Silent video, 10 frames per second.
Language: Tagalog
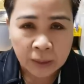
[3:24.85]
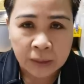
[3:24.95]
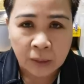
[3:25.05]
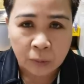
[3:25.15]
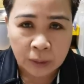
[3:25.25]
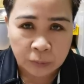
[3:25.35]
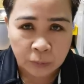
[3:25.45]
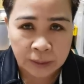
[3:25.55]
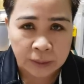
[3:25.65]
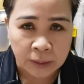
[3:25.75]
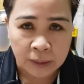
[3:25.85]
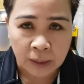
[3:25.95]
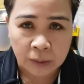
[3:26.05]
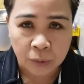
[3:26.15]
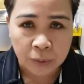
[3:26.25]
Hindi ako katulad
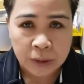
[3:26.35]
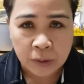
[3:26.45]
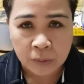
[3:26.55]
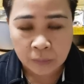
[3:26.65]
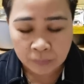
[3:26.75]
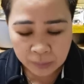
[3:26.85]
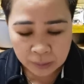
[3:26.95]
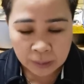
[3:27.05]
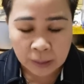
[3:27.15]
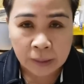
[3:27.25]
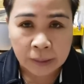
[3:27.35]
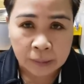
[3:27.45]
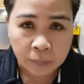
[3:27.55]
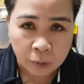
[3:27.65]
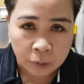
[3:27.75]
ng idol ninyo
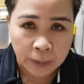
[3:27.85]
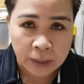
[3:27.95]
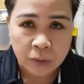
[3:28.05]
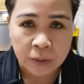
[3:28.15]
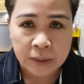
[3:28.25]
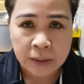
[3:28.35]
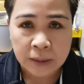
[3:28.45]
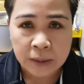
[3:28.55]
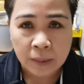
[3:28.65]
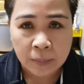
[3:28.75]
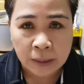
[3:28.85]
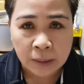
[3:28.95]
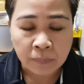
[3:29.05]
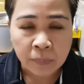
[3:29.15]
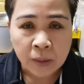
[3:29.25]
na puro fake news ang sinasabi.